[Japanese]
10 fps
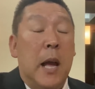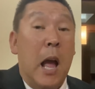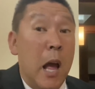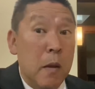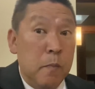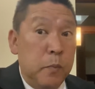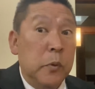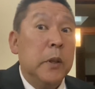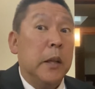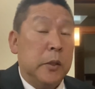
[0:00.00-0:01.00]
安
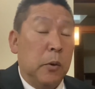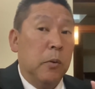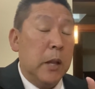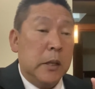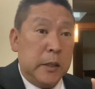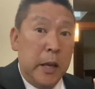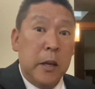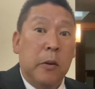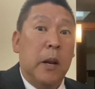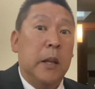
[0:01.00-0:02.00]
分なんですよ。同じ選
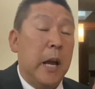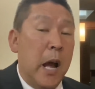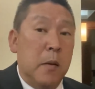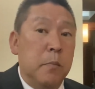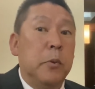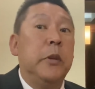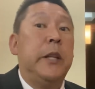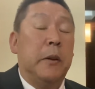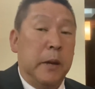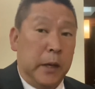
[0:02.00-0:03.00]
挙なんで安分に
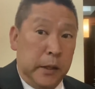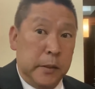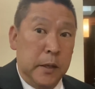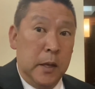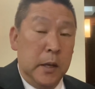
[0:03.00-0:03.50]
なるわけです。